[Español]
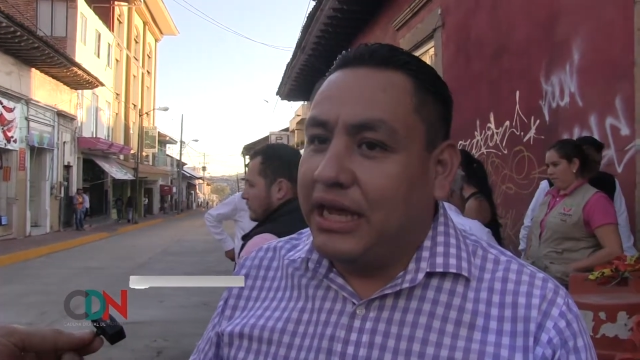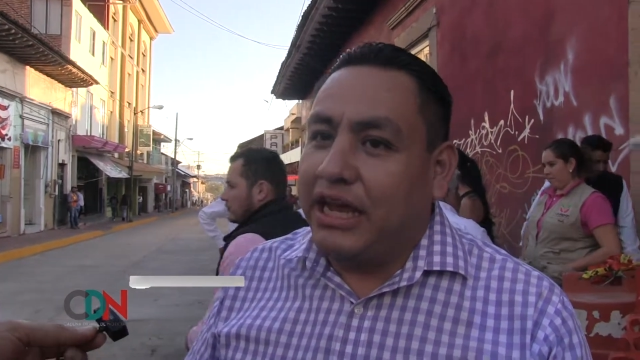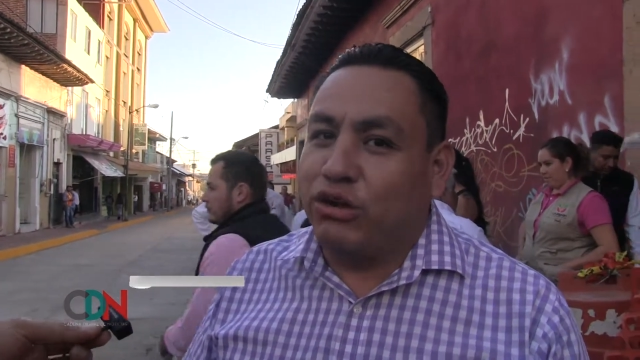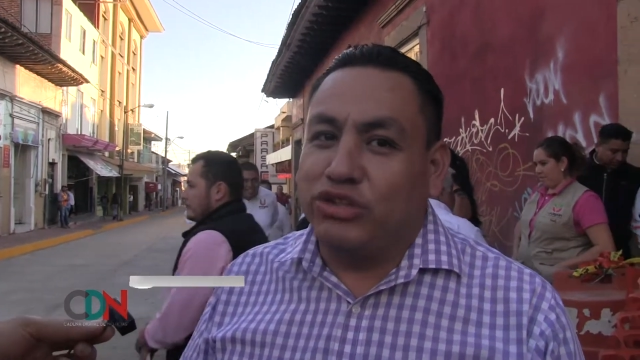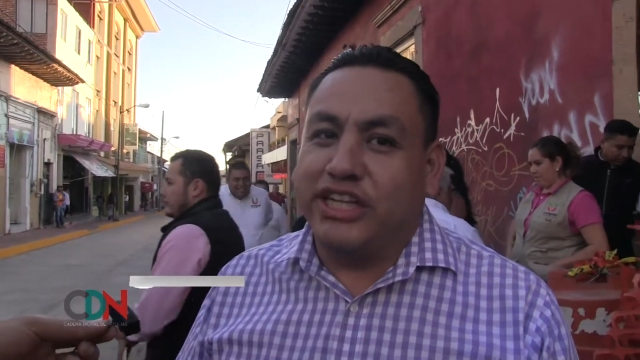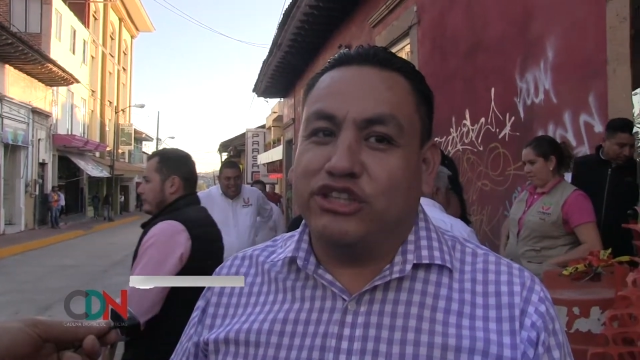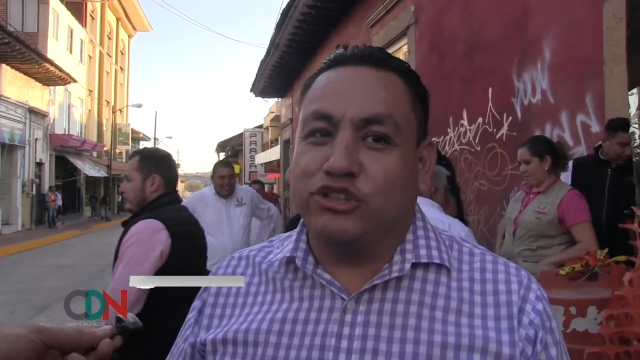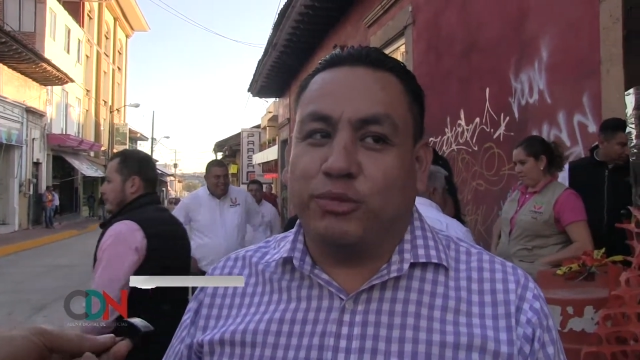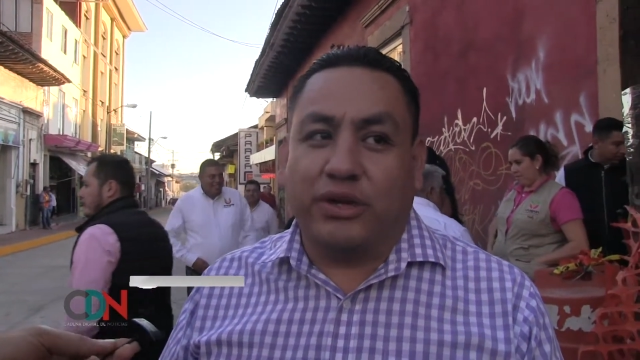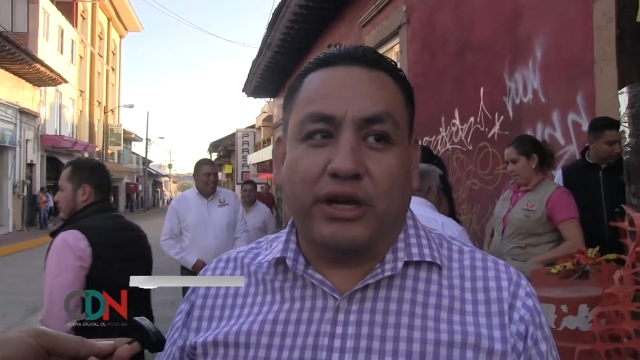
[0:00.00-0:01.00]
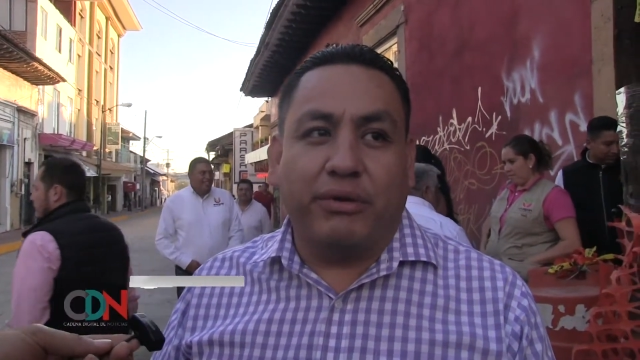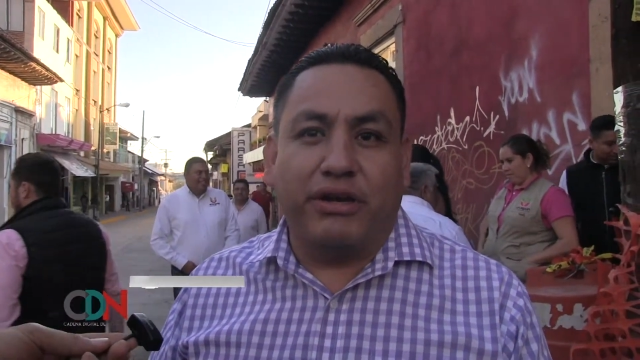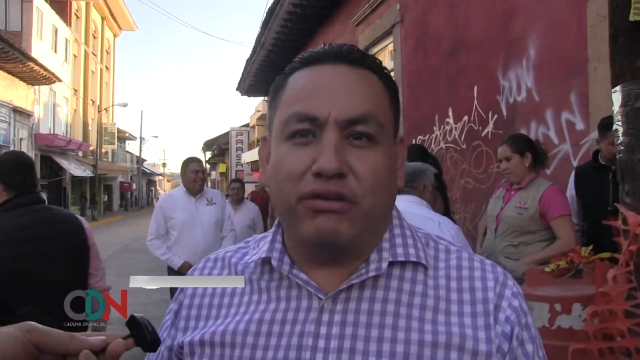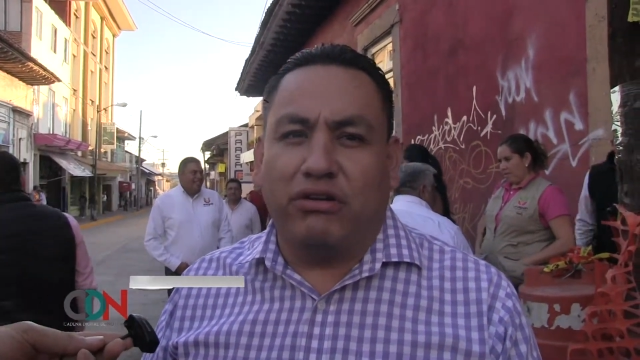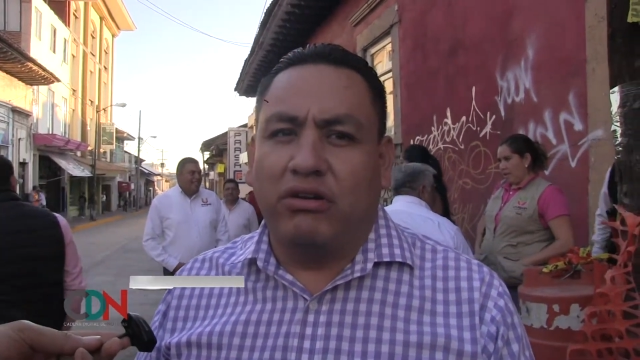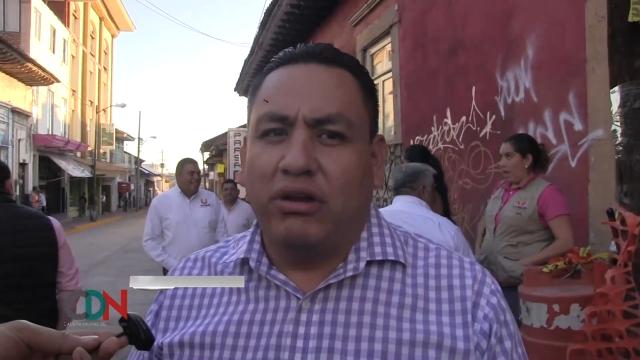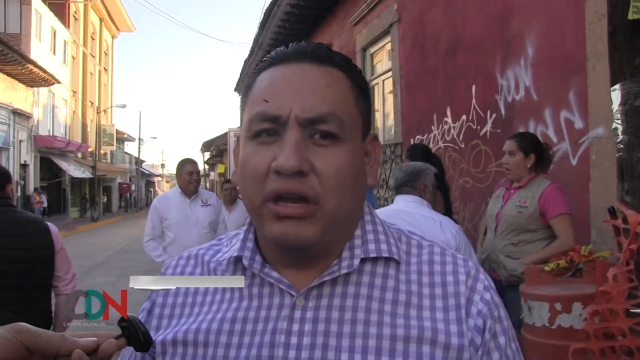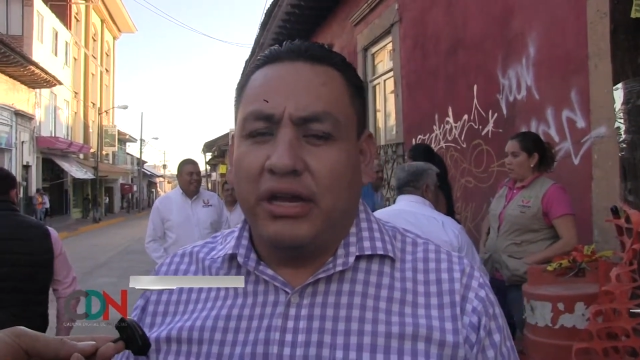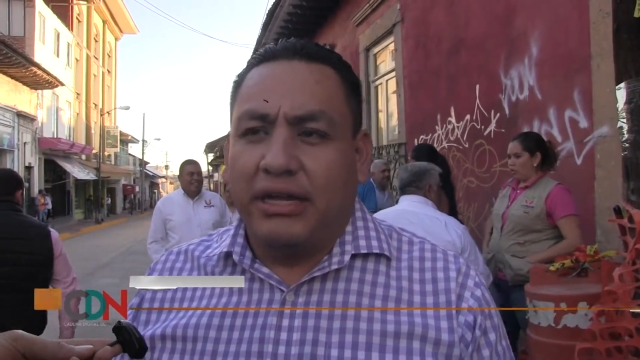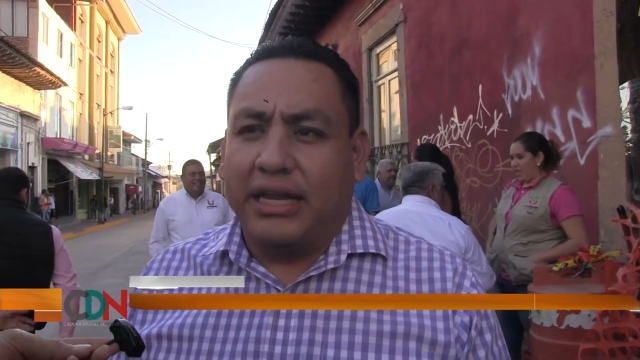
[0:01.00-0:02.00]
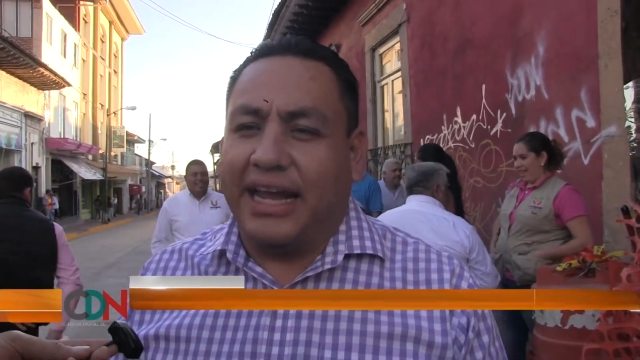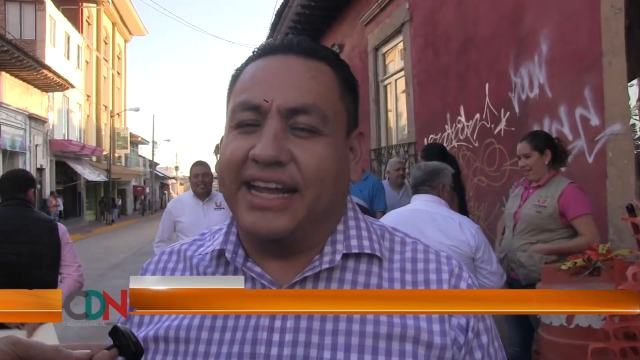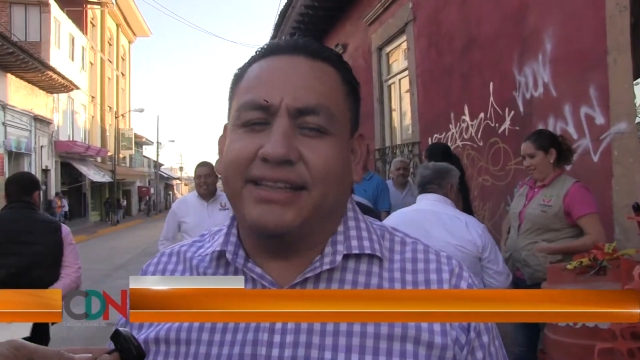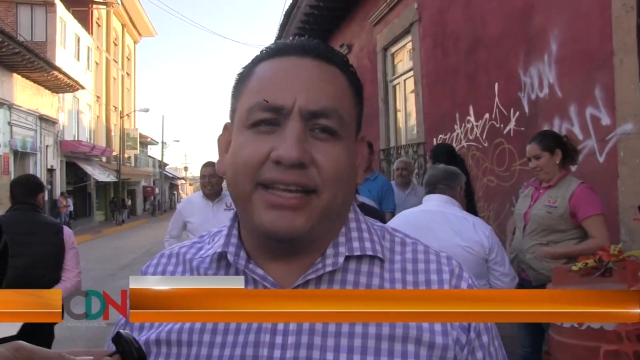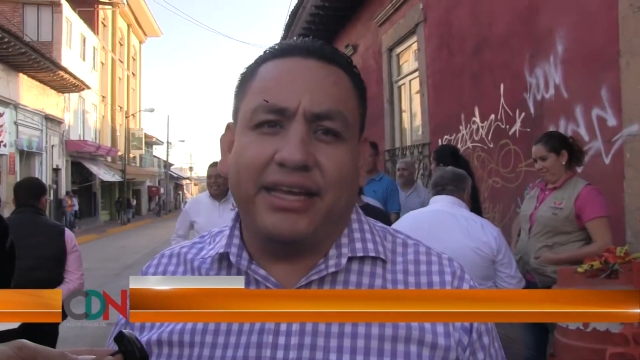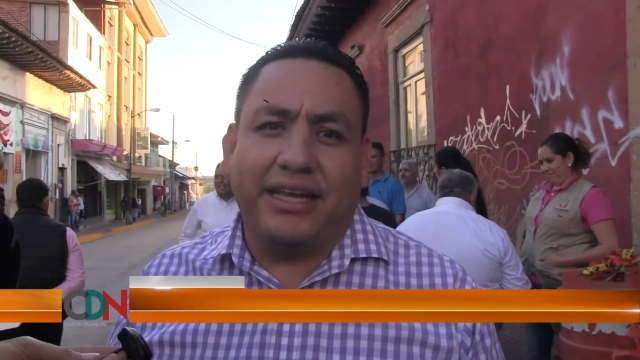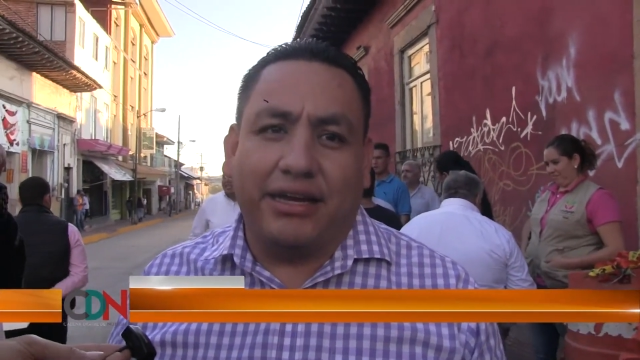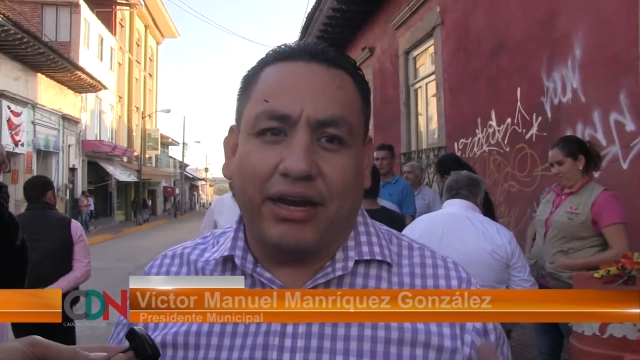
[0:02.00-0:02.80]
Eh, contentos porque, bueno, la gente